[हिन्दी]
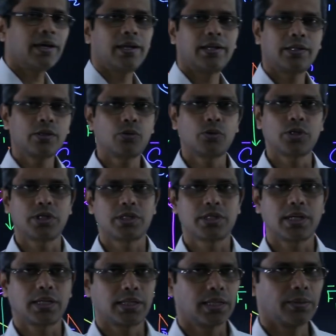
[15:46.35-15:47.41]
करने की कोशिश
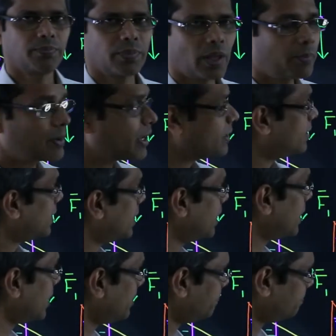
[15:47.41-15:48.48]
करते हैं अब कैसे
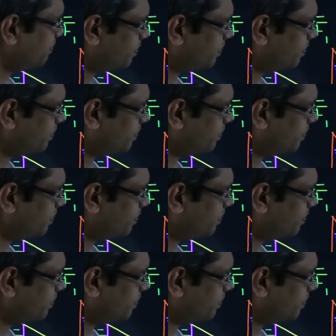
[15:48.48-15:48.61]
करेंगे